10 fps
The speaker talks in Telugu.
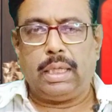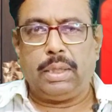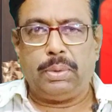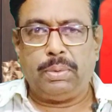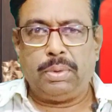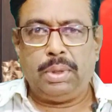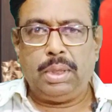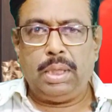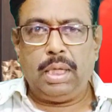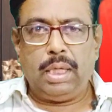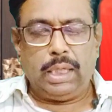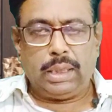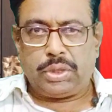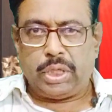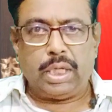లేదు లేదా
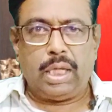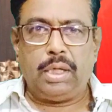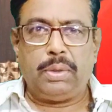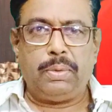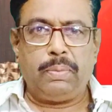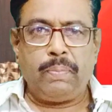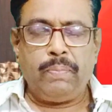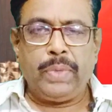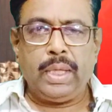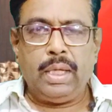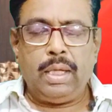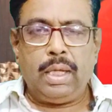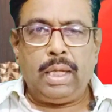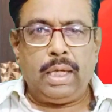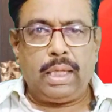చైనా లేదు
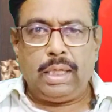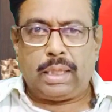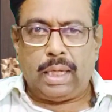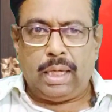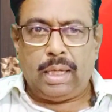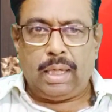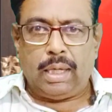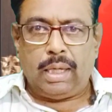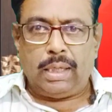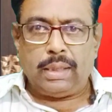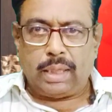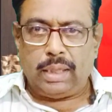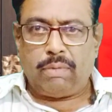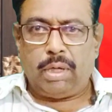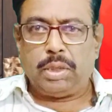లేదా ఇక్కడ నిజానికి
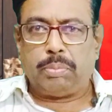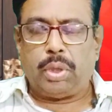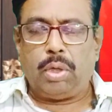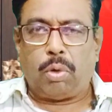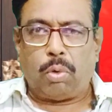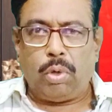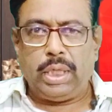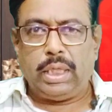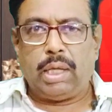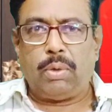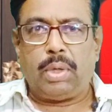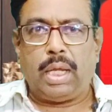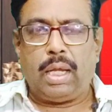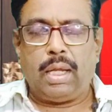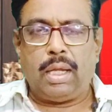వాళ్ళు చెప్తున్నట్టు రోహింగ్యాలున్నా
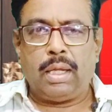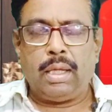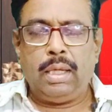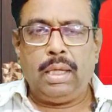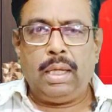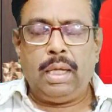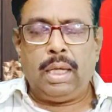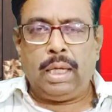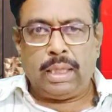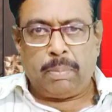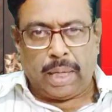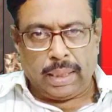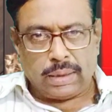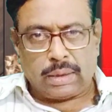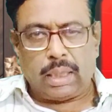లేదా
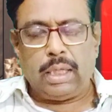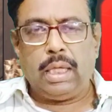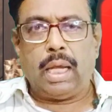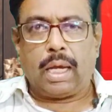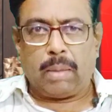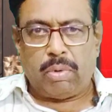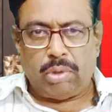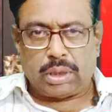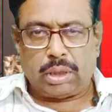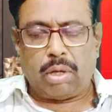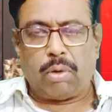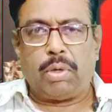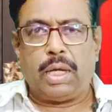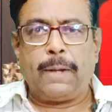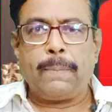పాకిస్తానీ అక్రమ
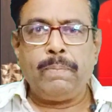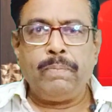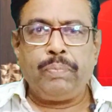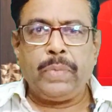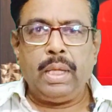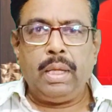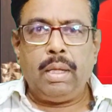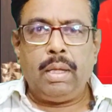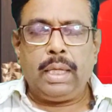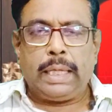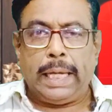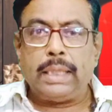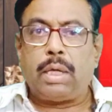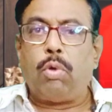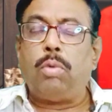వలసదారులున్నా
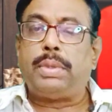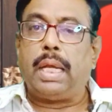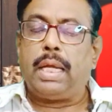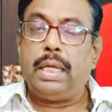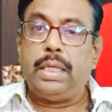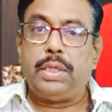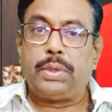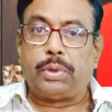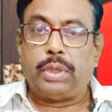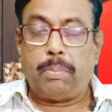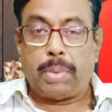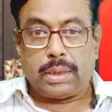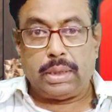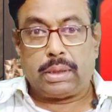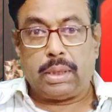కేంద్ర హోంశాఖ ఏం చేస్తుందని
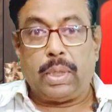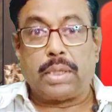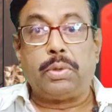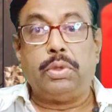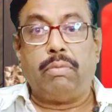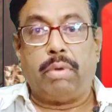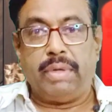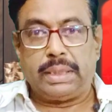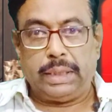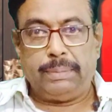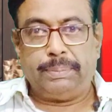ప్రశ్నిస్తాడు అసదుద్దీన్ ఓవైసీ